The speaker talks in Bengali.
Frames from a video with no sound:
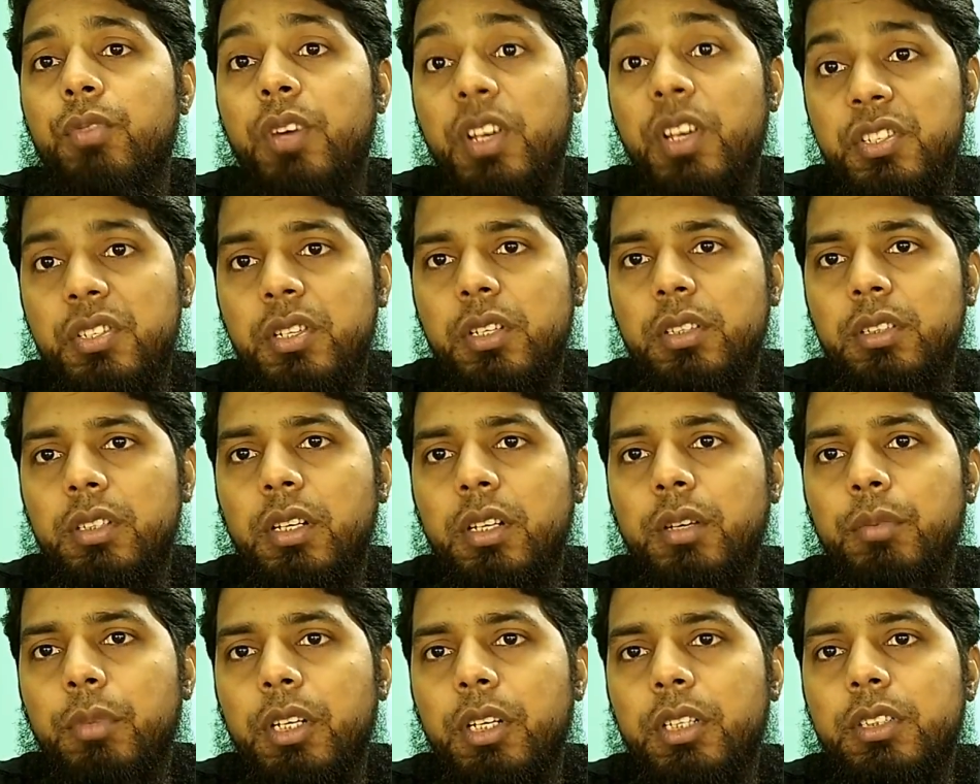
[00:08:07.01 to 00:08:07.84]
ফাস্ট
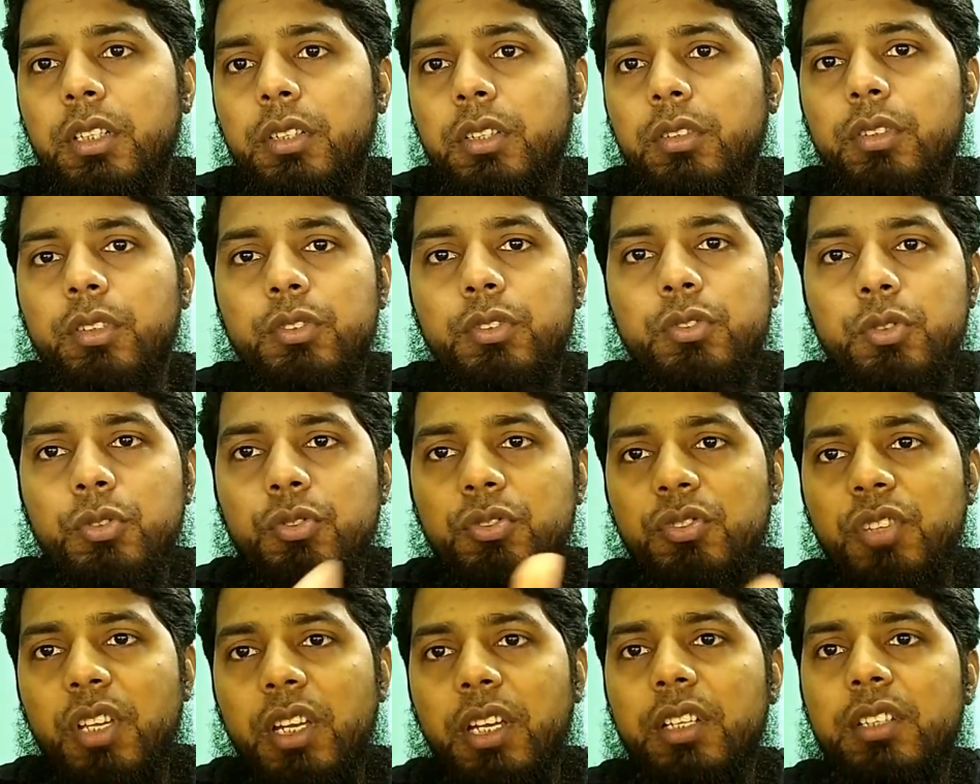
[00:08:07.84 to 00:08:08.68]
চার্জার আমরা আশা করি
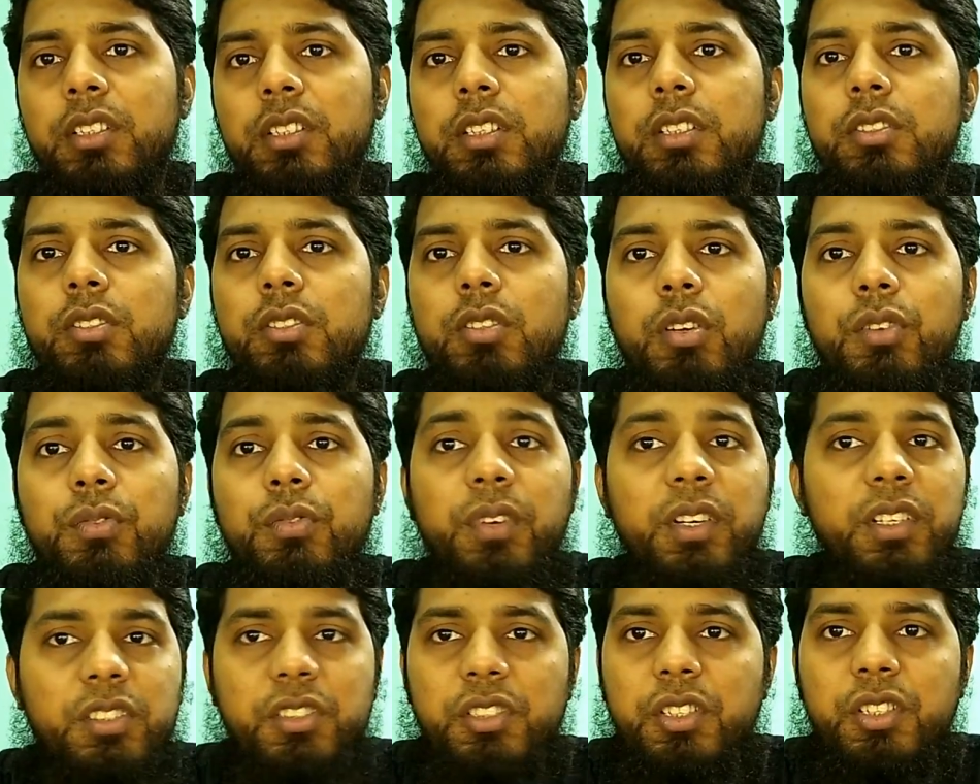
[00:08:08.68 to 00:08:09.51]
সো সেকেন্ড জিনিস হলো
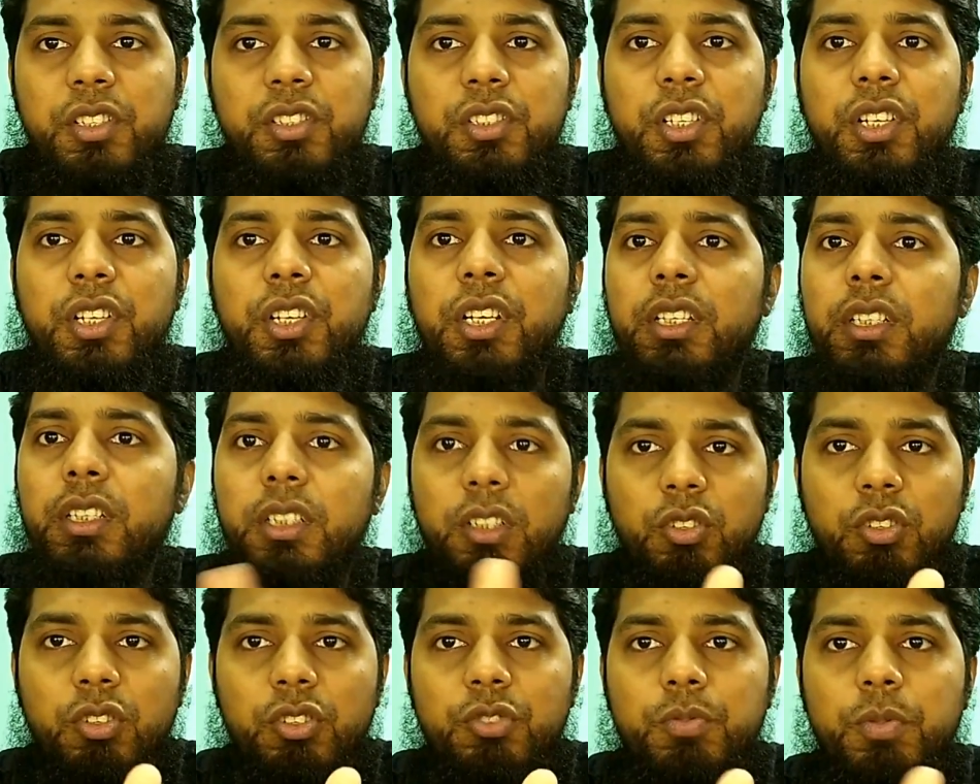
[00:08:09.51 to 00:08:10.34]
ফাস্ট চার্জার নেই
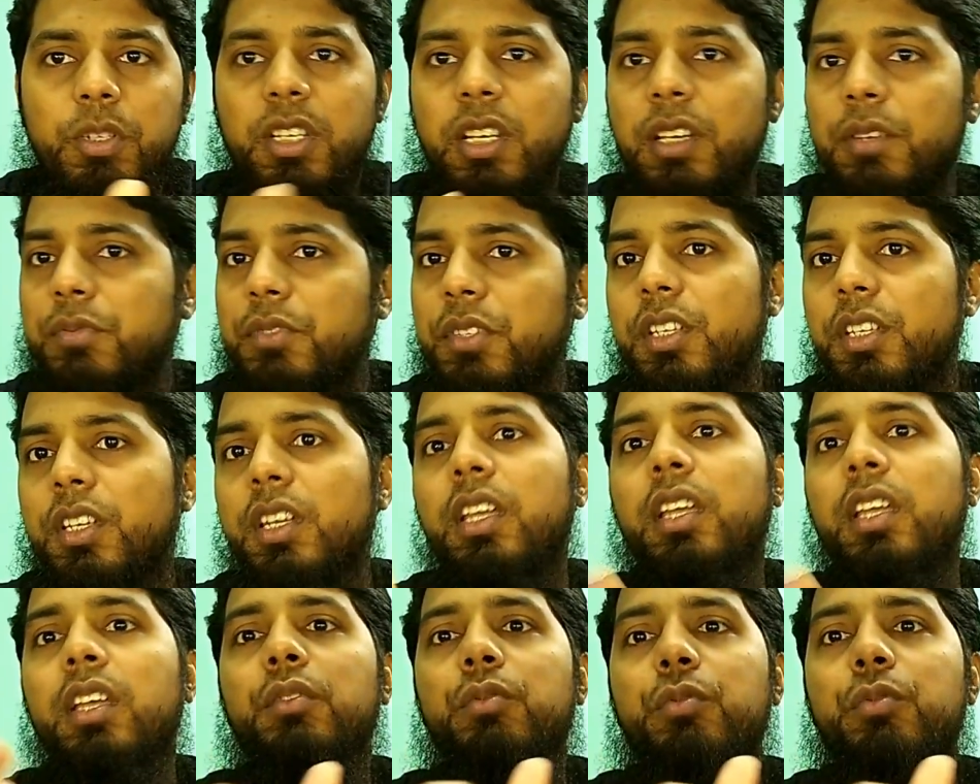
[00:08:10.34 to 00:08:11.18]
ইউএসবি টাইপ সি
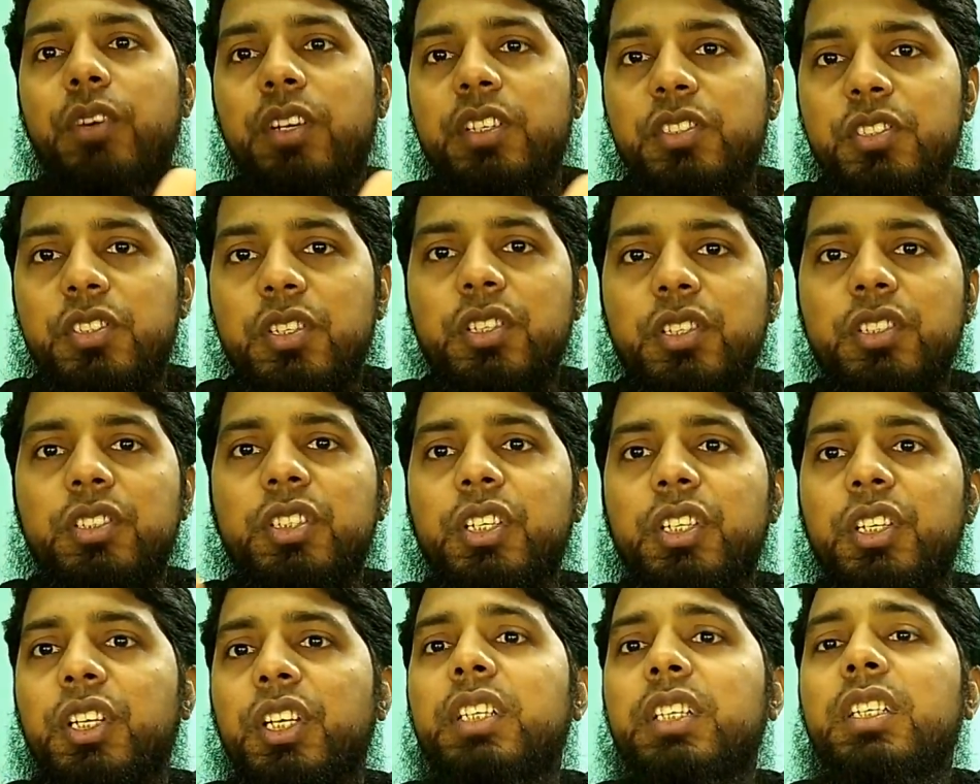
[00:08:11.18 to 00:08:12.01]
নেই ফাস্ট
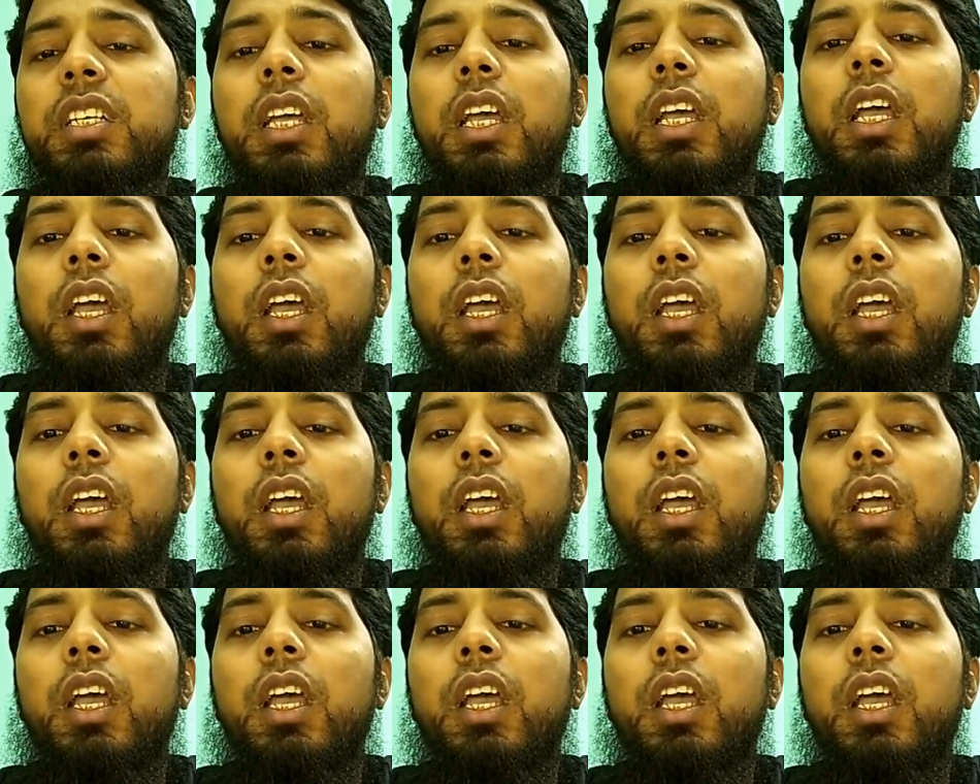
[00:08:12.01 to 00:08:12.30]
চার্জার নেই